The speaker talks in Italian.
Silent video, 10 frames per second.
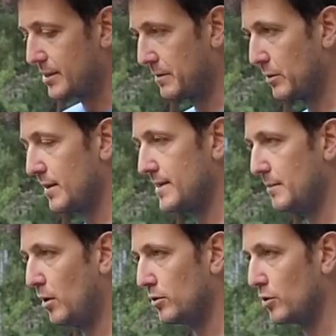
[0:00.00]
c'erano queste
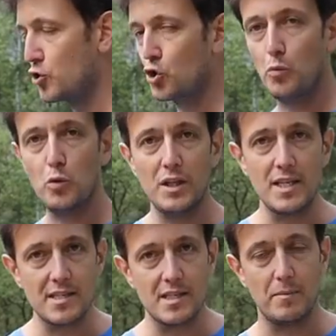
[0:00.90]
moto
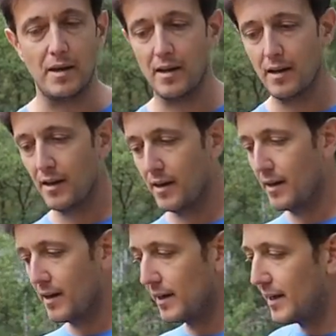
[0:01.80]
scomodissime
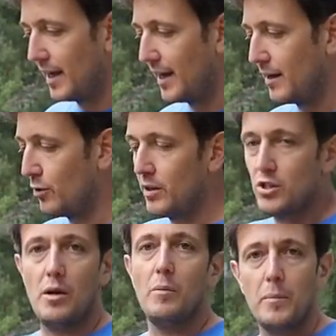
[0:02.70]
che noi
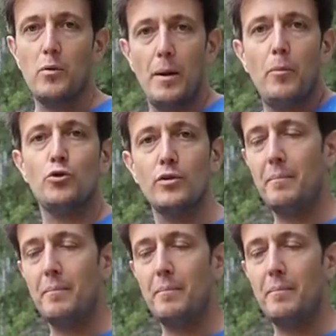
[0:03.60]
diciamo proprio una moto da